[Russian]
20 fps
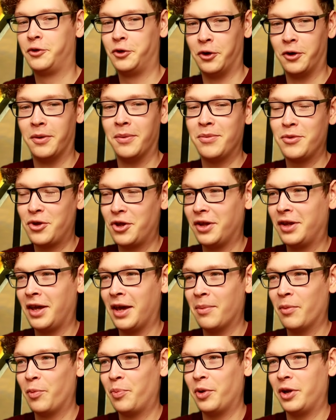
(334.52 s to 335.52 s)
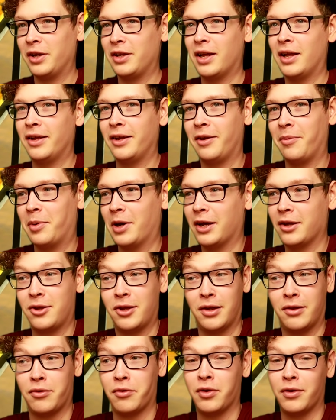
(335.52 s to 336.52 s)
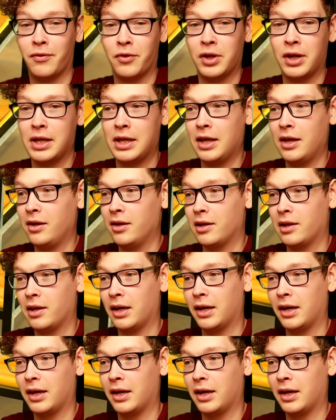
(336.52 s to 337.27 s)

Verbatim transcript: Все, щит я ему передал, ребят. Сейчас он его наденет.